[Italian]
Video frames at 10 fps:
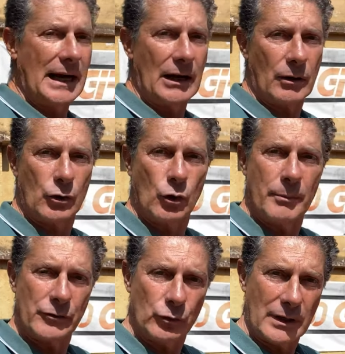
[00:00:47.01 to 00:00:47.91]
Allora,
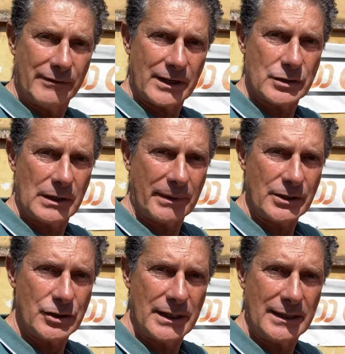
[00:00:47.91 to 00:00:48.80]
come sulla versione
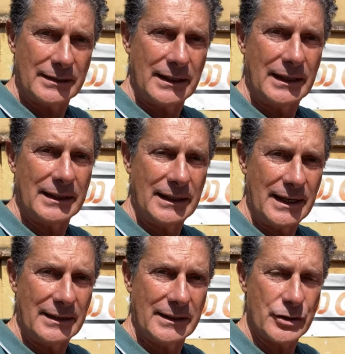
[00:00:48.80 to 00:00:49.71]
precedente, il
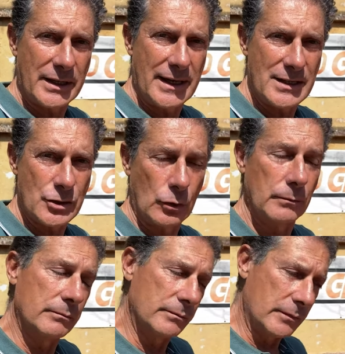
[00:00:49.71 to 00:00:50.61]
cliente ci ha
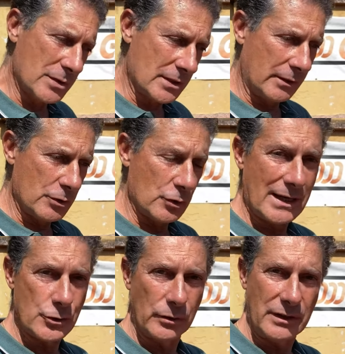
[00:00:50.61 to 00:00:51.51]
chiesto, in mm, questo, in questo
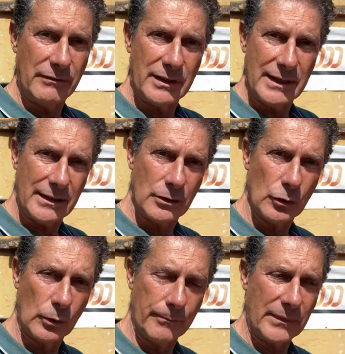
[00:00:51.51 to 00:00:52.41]
caso
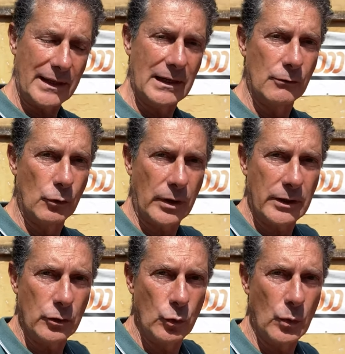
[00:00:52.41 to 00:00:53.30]
dividendo il lavoro
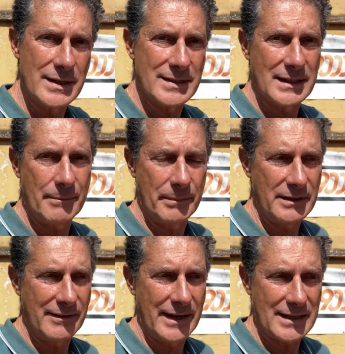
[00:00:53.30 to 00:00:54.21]
in due step
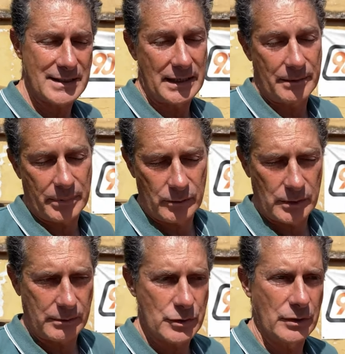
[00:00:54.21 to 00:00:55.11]
diversi, anche per
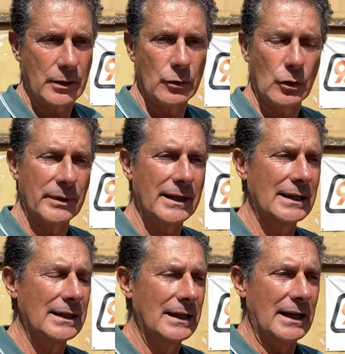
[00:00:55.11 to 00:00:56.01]
una questione
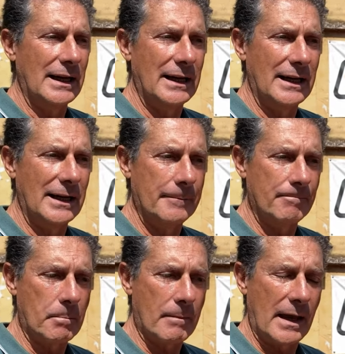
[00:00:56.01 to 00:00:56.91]
economica,
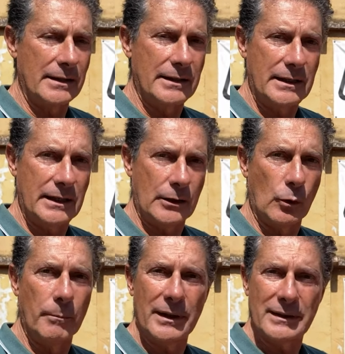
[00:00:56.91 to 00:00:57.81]
ehm, di
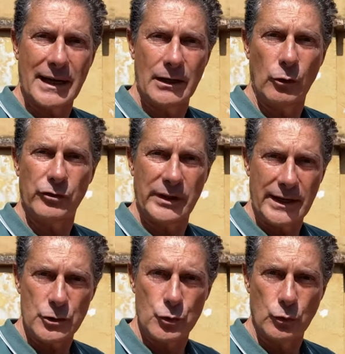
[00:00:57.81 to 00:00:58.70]
completare lo
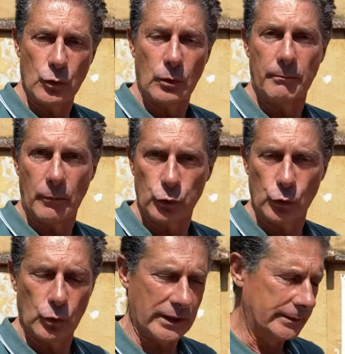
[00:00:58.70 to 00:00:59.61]
stage 1
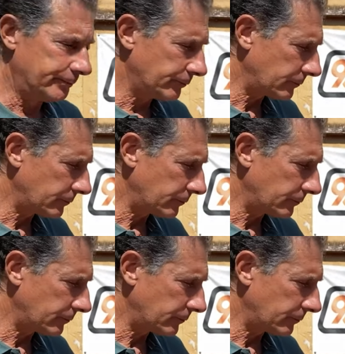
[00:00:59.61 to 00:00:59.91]
motore.